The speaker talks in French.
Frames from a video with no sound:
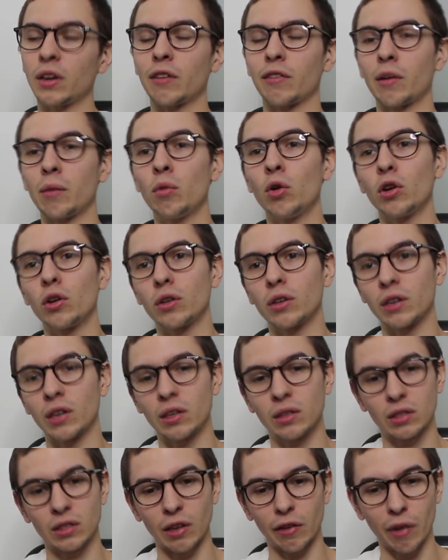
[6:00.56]
il y a vraiment un,
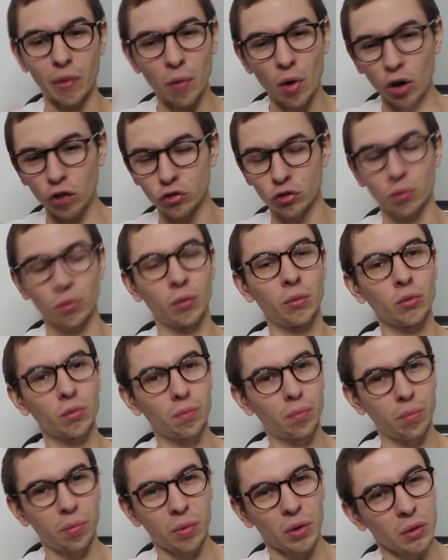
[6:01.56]
il y a vraiment un rassemblement de
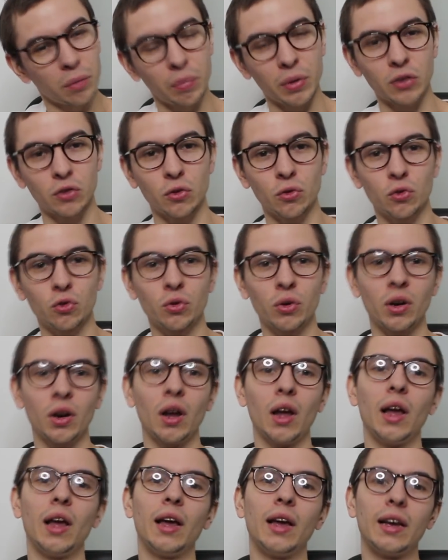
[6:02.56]
plein de personnes, tu vois.
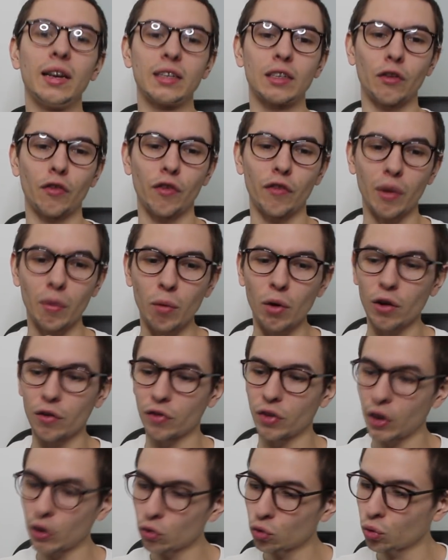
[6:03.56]
Ça fait vraiment un
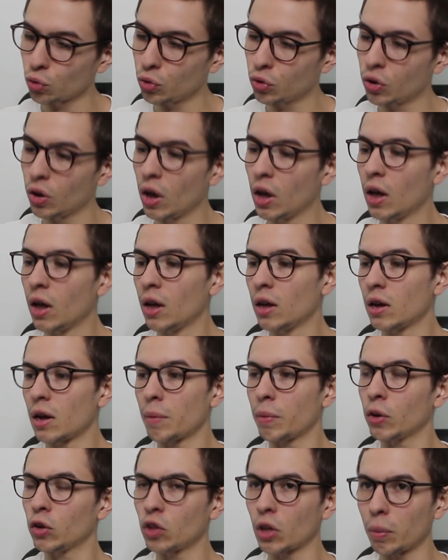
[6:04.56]
vrai truc.
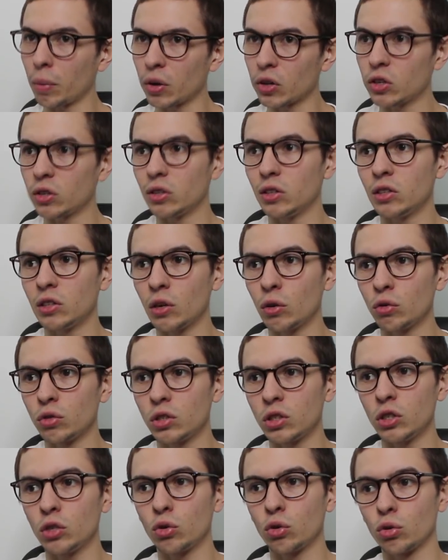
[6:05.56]
Après, il y en a plein qui disaient
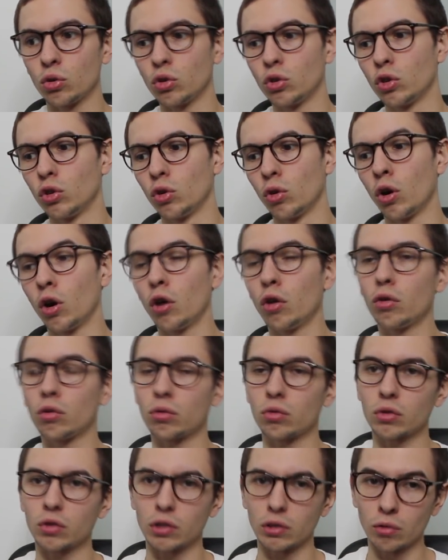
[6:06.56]
aussi que oh,
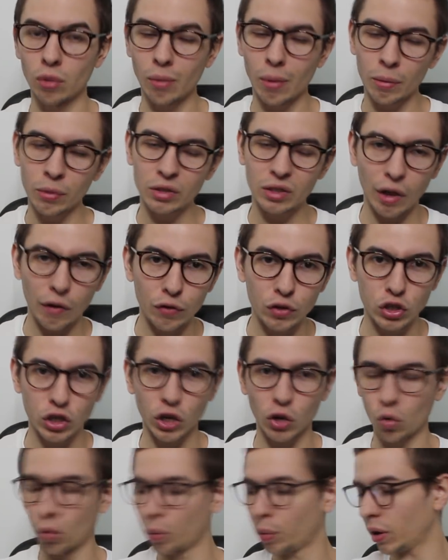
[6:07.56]
normalement c'était
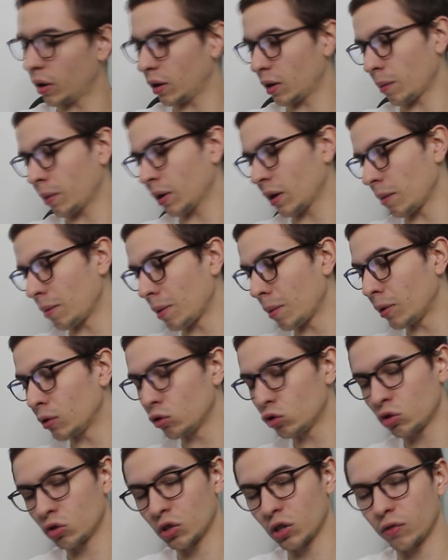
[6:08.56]
affiché complet. Après, il y a pas mal
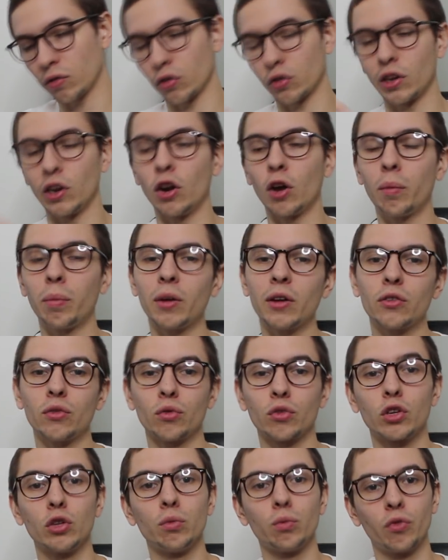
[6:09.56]
de gens qui vendaient leur place
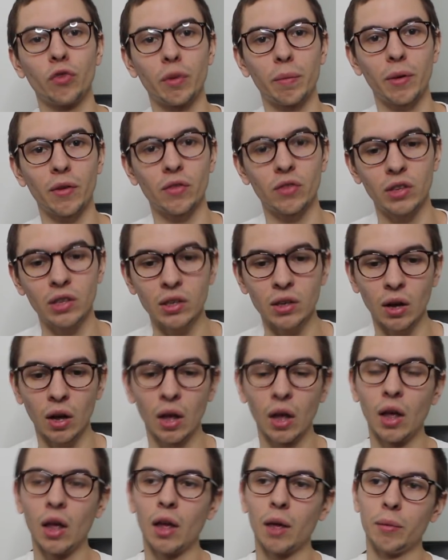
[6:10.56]
donc ils ne pouvaient pas venir.
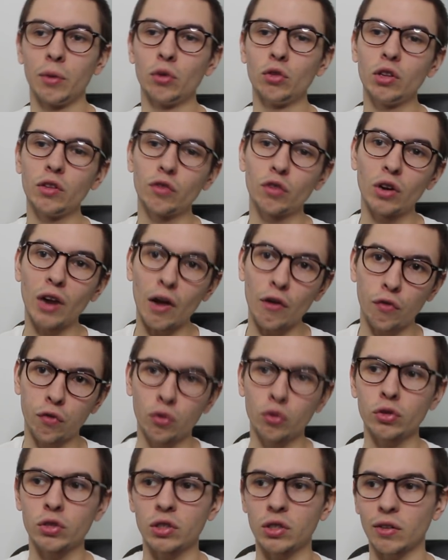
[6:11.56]
Mais au niveau de la
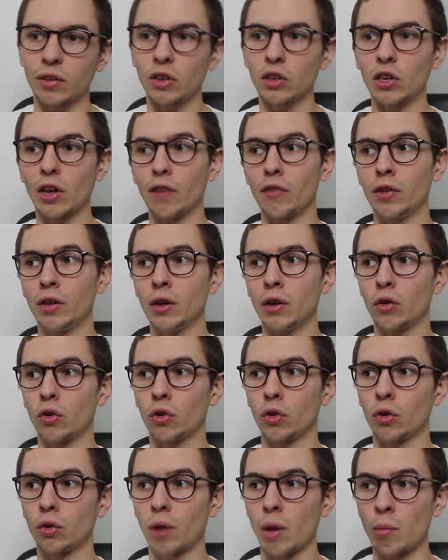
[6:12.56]
fosse, c'est vrai qu'il y avait à
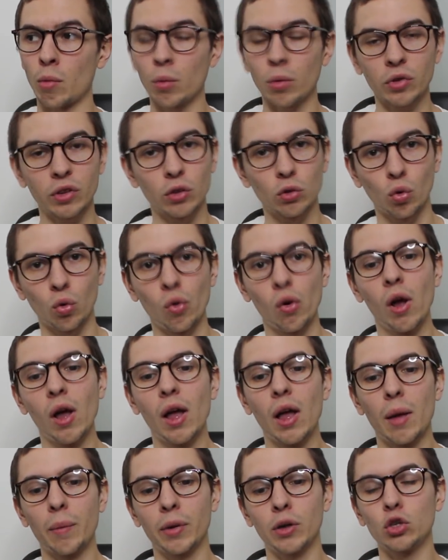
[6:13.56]
euh, un moment des trous.
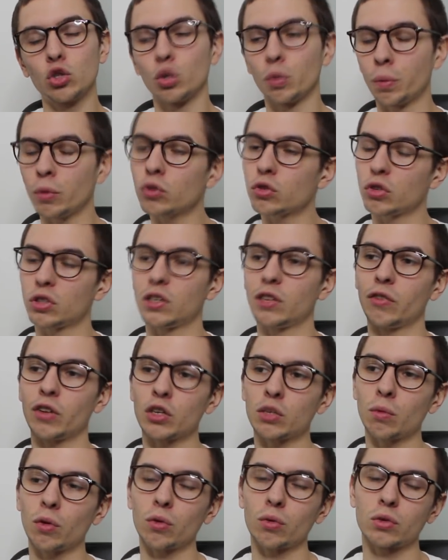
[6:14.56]
Après, je pense que c'est
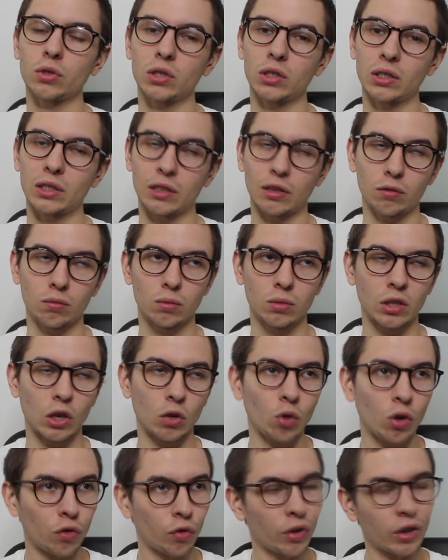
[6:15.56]
vachement. Ça
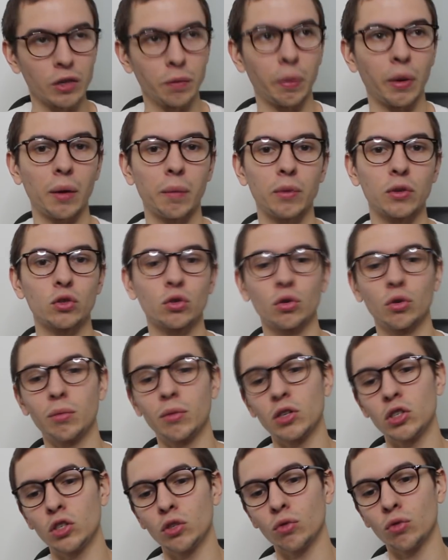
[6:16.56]
doit être fait exprès parce que
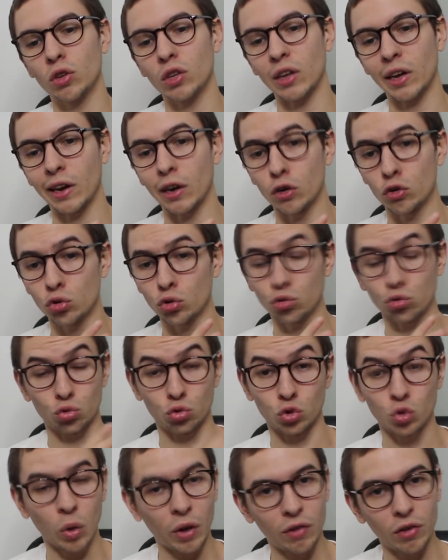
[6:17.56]
imaginons qu'il y a quelque chose où
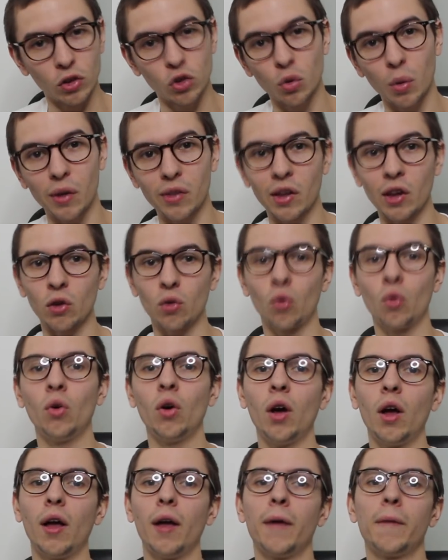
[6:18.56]
tu dois évacuer d'un coup.
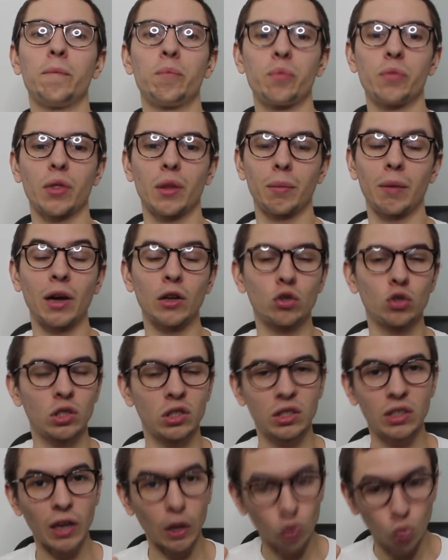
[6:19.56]
Bah,
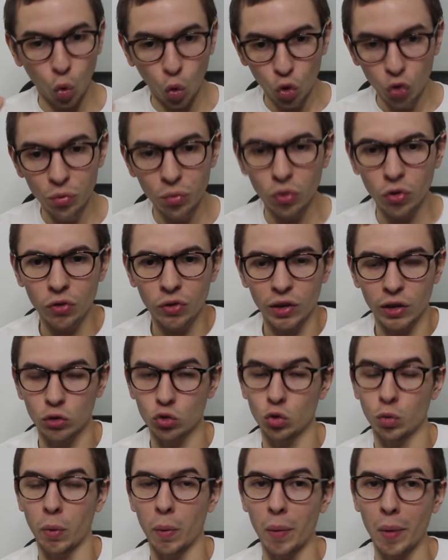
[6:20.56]
s'il y a trop de monde et que
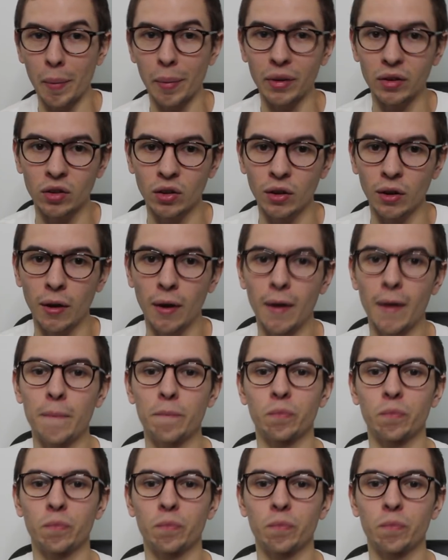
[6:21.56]
tu peux pas passer,